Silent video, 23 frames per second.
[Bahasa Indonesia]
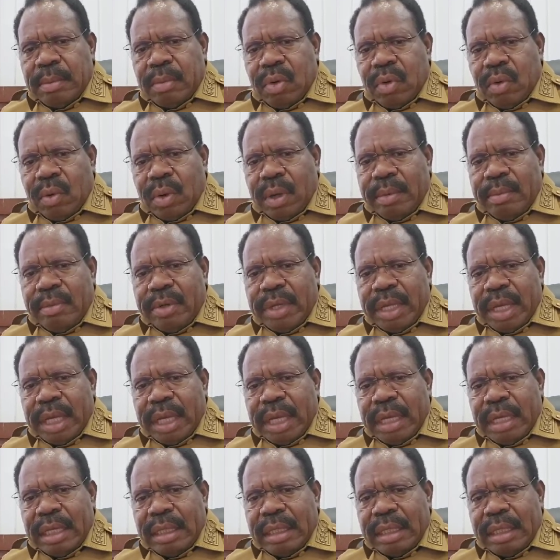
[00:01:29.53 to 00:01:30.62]
Pulau Wabu
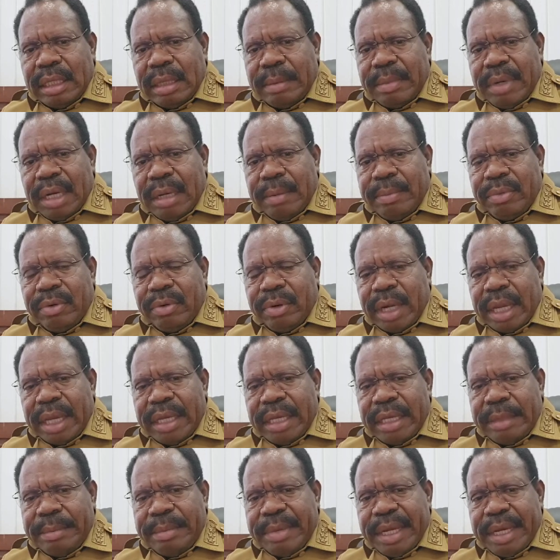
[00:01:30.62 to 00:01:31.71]
dengan
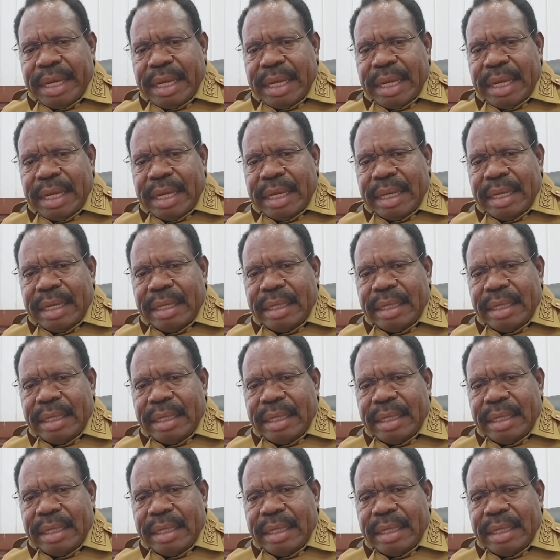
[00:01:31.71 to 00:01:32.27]
Tembagapura ini beda